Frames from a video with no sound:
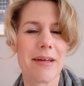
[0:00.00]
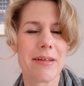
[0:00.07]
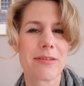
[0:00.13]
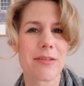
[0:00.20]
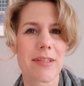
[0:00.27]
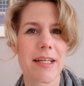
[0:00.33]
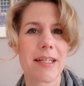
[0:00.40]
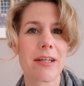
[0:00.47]

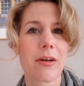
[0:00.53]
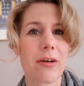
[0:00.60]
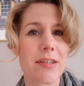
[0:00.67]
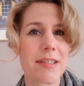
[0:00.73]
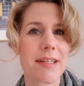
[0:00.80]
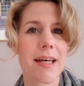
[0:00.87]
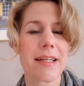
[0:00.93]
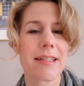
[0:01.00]
Susanne
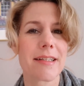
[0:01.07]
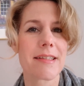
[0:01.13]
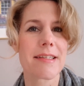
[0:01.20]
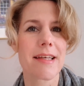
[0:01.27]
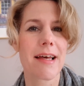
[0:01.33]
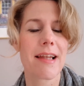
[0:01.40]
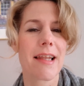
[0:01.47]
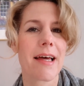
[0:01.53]
Rössner hat einen
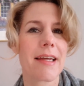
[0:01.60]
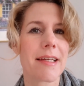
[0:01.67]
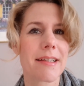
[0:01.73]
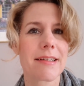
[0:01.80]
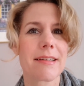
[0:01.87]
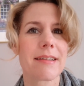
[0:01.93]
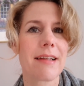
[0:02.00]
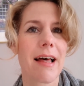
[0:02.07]
sehr
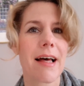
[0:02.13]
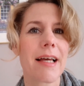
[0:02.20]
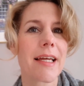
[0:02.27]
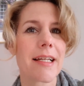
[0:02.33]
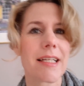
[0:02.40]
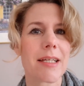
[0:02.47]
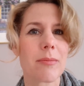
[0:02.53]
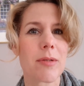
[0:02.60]
leichten,
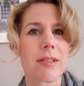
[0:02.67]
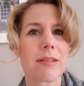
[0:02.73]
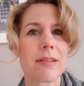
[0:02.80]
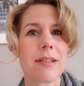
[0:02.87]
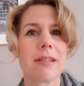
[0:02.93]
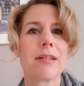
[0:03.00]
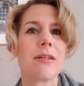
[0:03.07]
angenehmen,